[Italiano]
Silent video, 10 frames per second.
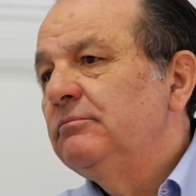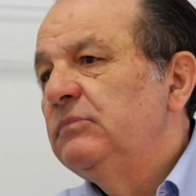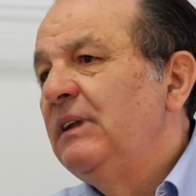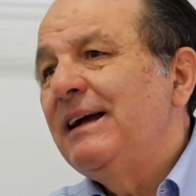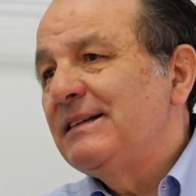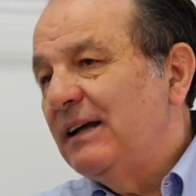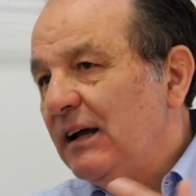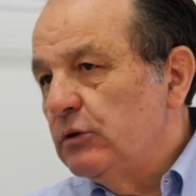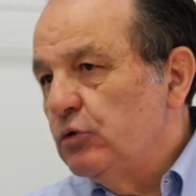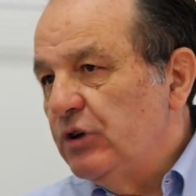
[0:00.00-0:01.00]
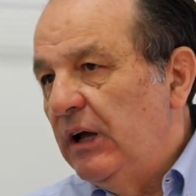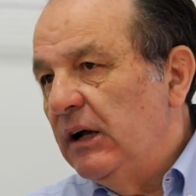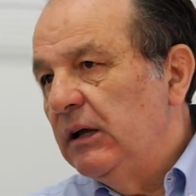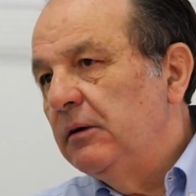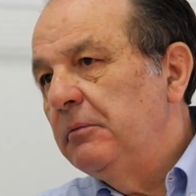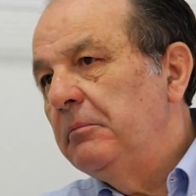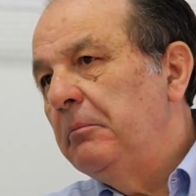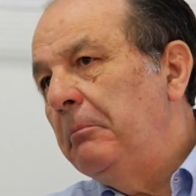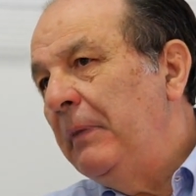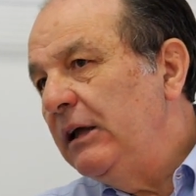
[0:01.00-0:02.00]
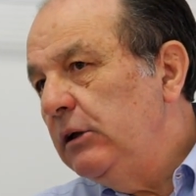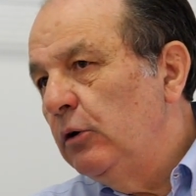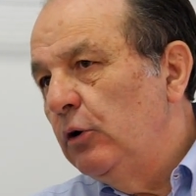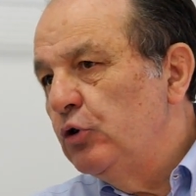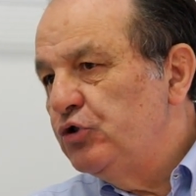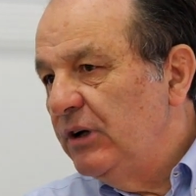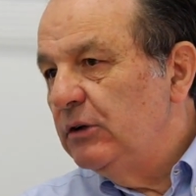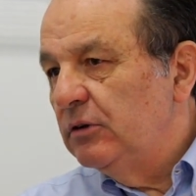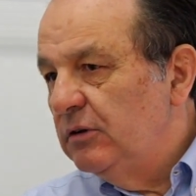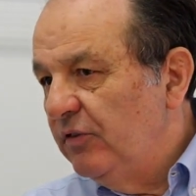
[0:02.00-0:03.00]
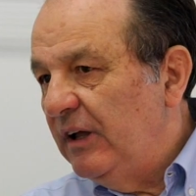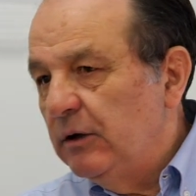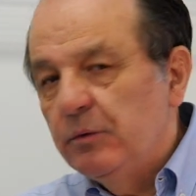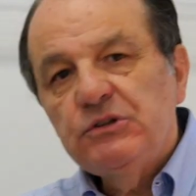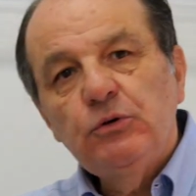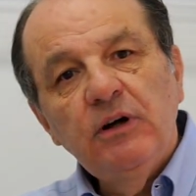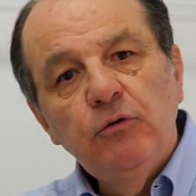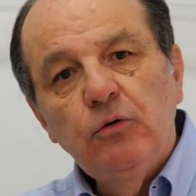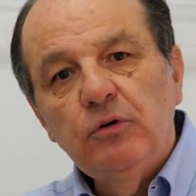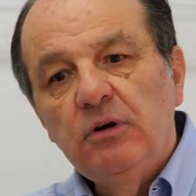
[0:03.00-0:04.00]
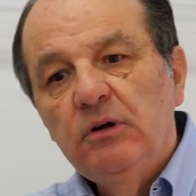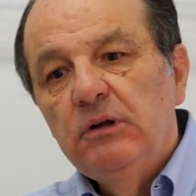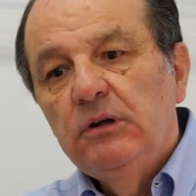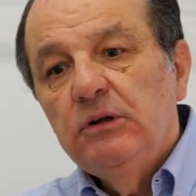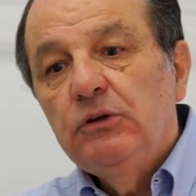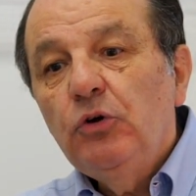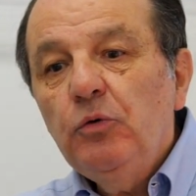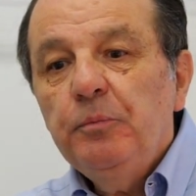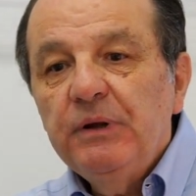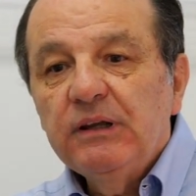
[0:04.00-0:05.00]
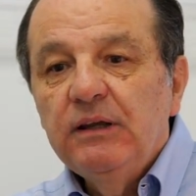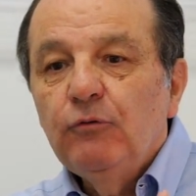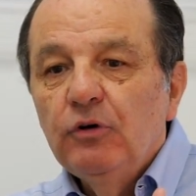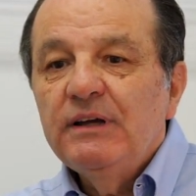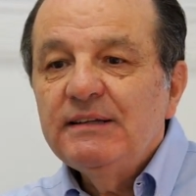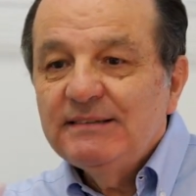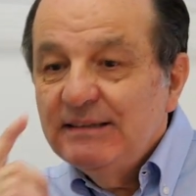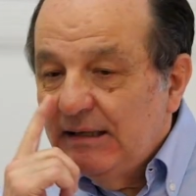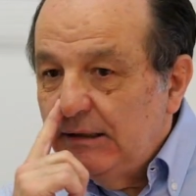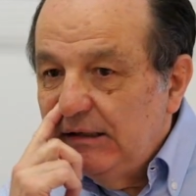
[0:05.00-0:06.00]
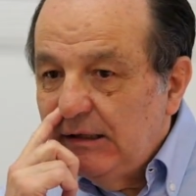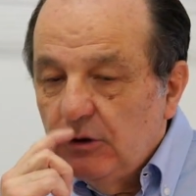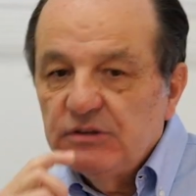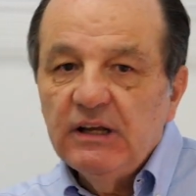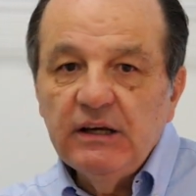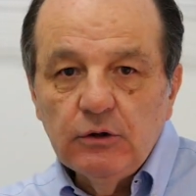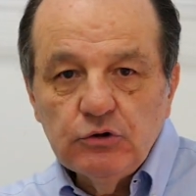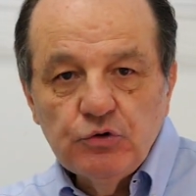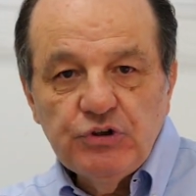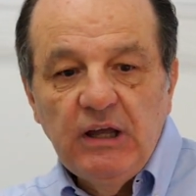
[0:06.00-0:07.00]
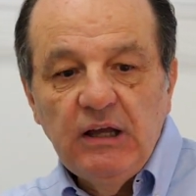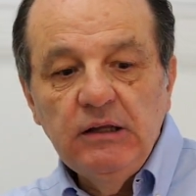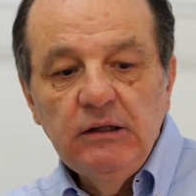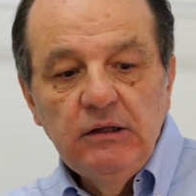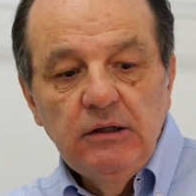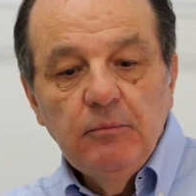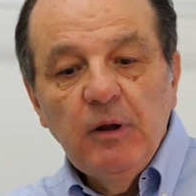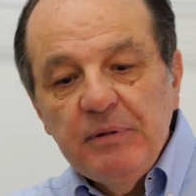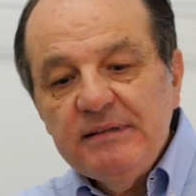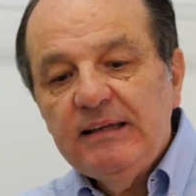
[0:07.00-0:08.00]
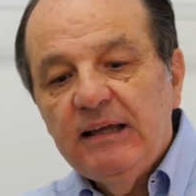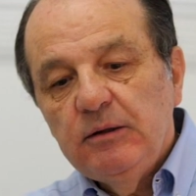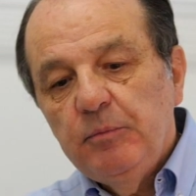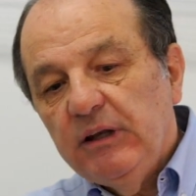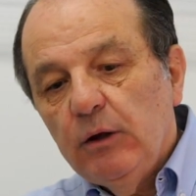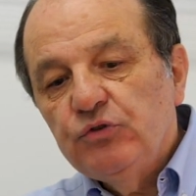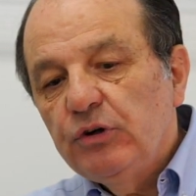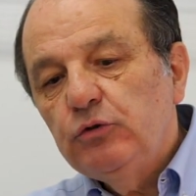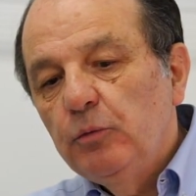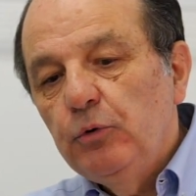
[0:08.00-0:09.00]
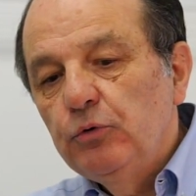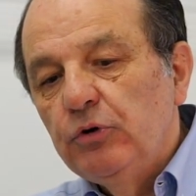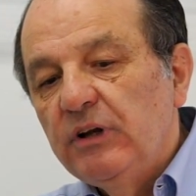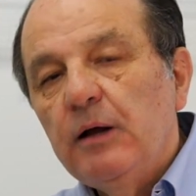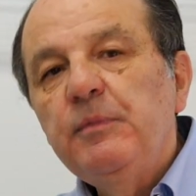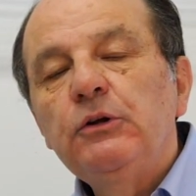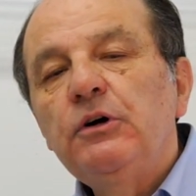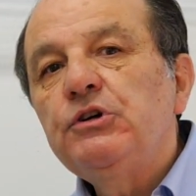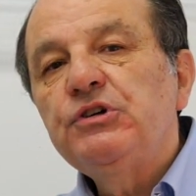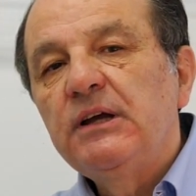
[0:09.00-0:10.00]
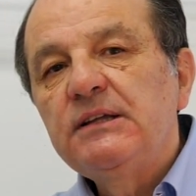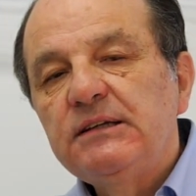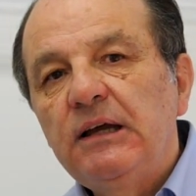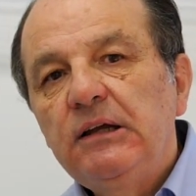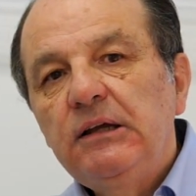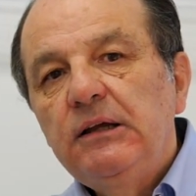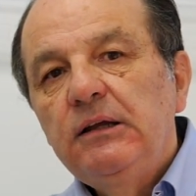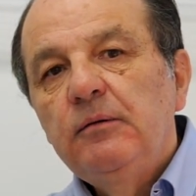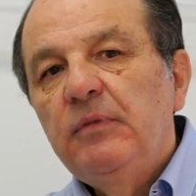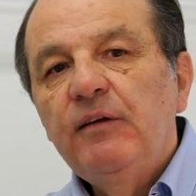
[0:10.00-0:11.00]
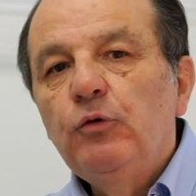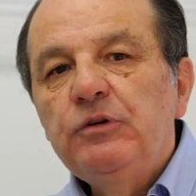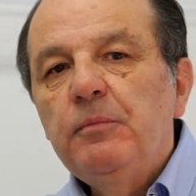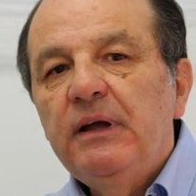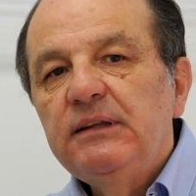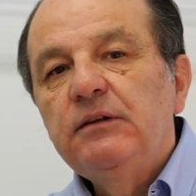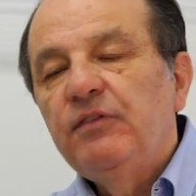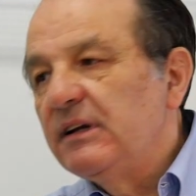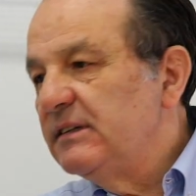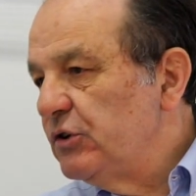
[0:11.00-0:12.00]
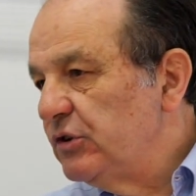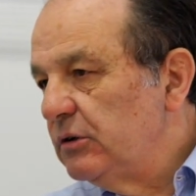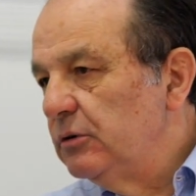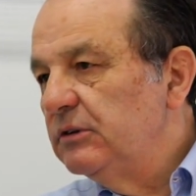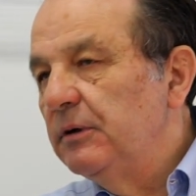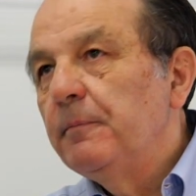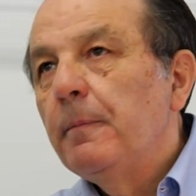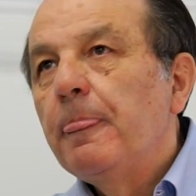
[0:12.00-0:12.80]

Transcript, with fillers: nella scala sociale, ma io ho scelto di fare questo lavoro non perché volessi salire lo scalino sociale, ma pensate perché a un certo punto nella mia adolescenza mi era venuto in mente di fare il sacerdote.